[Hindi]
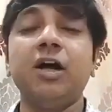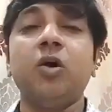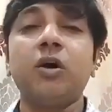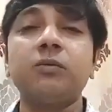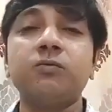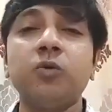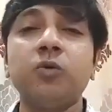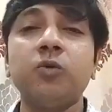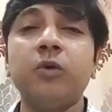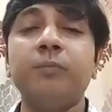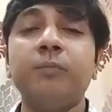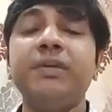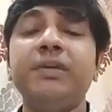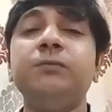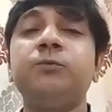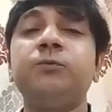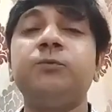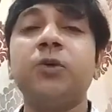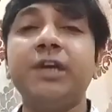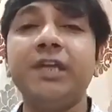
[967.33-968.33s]
और वो भी
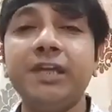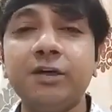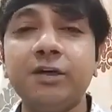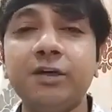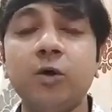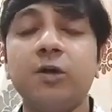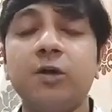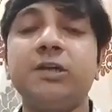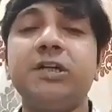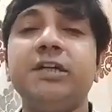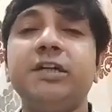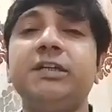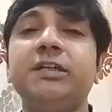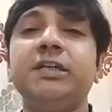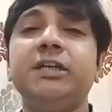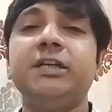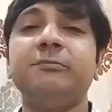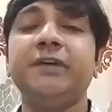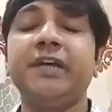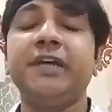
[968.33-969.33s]
वो ही
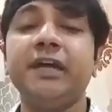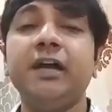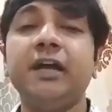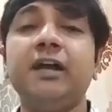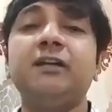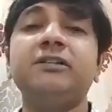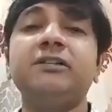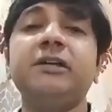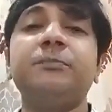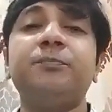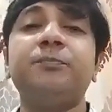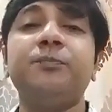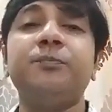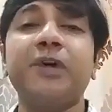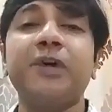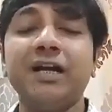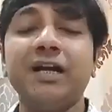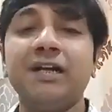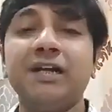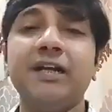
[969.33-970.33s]
क्वांटिटी में जब
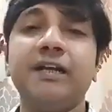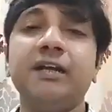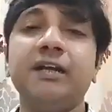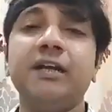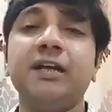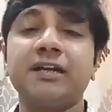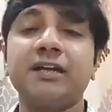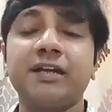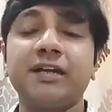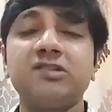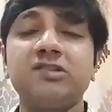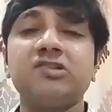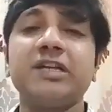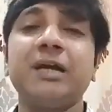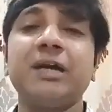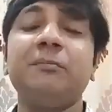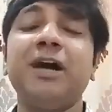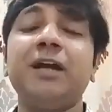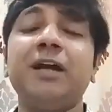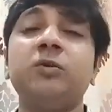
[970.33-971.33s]
पहले
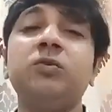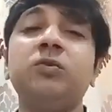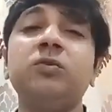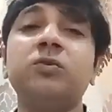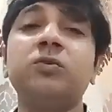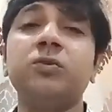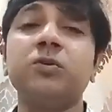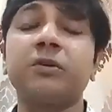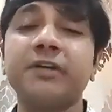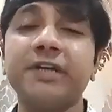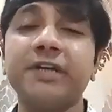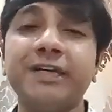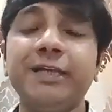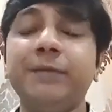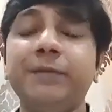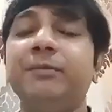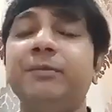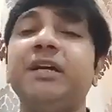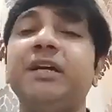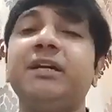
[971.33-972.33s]
कच्चा माल उनको
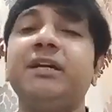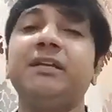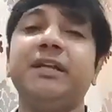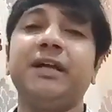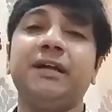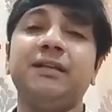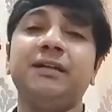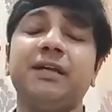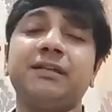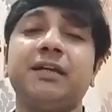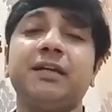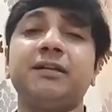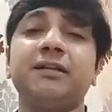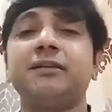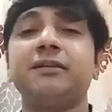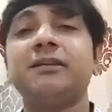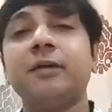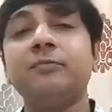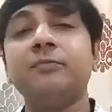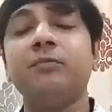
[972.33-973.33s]
रेडीमेड दिया जाता था
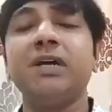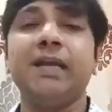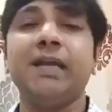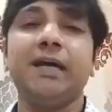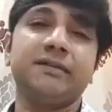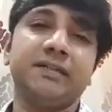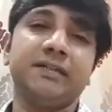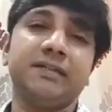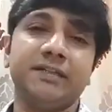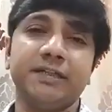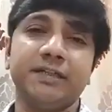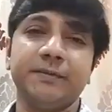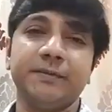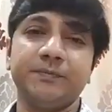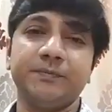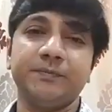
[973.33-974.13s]
तब बनाते थे